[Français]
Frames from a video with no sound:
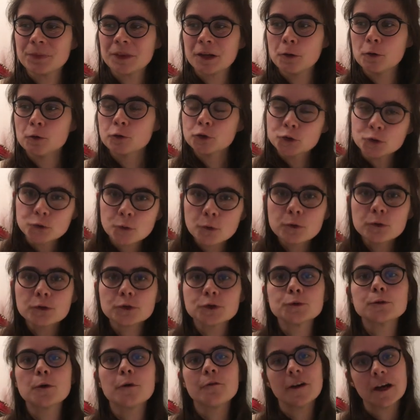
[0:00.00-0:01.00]
au jour le
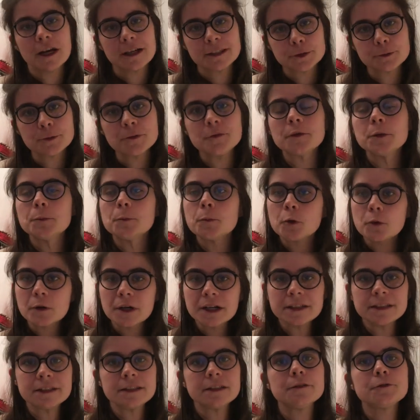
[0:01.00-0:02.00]
jour, enfin un suivi
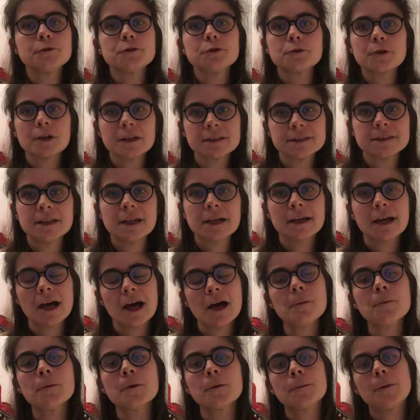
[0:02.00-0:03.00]
progressif sur
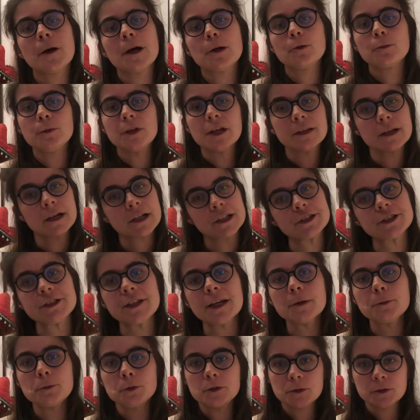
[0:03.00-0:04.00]
Instagram par le biais d'un
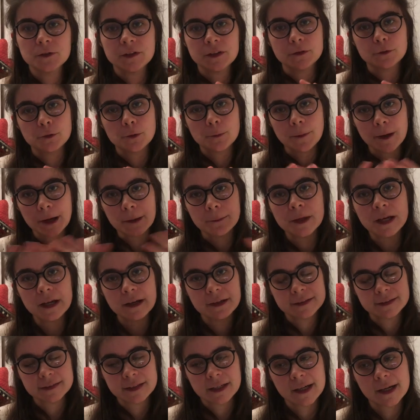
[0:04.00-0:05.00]
hashtag puisque c'est ce que permet
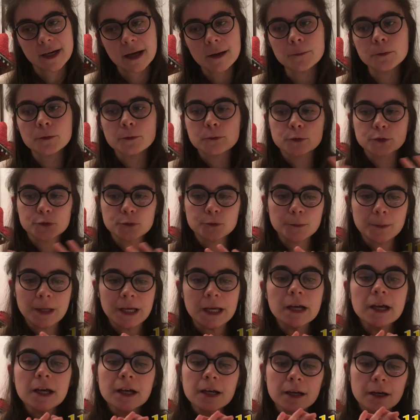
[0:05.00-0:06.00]
Instagram. Donc je vous
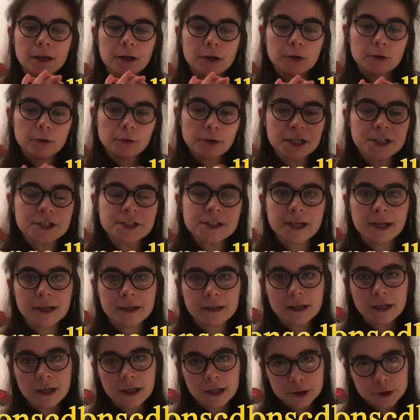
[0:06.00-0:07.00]
mets euh, le
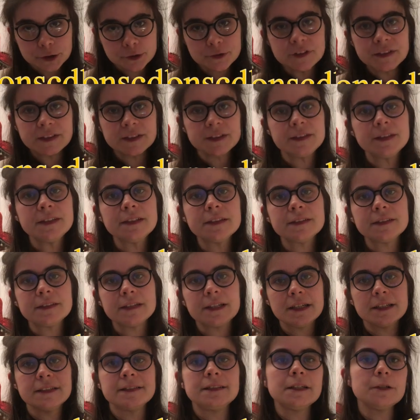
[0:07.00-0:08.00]
hashtag juste ici,
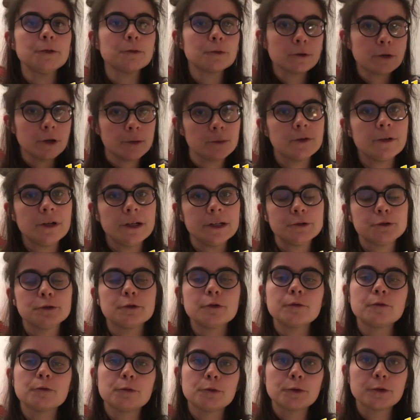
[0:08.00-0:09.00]
c'est Essayons Club de
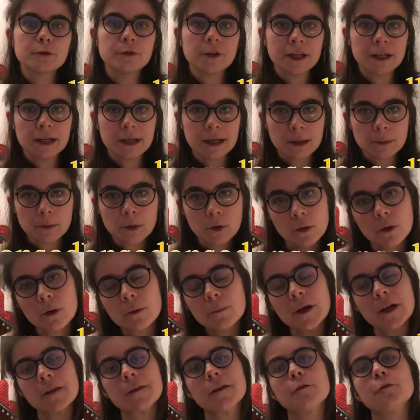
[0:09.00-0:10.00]
Lecture. Vous le trouverez également
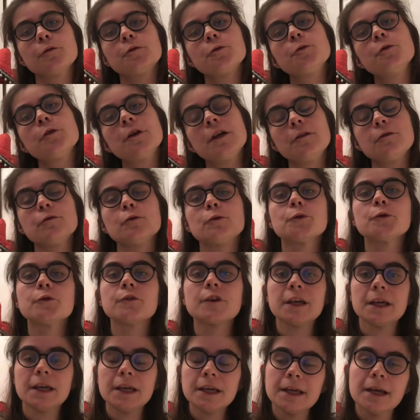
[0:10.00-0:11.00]
en barre d'infos et vous le
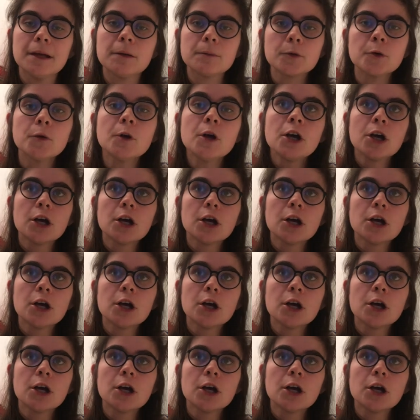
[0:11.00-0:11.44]
trouverez également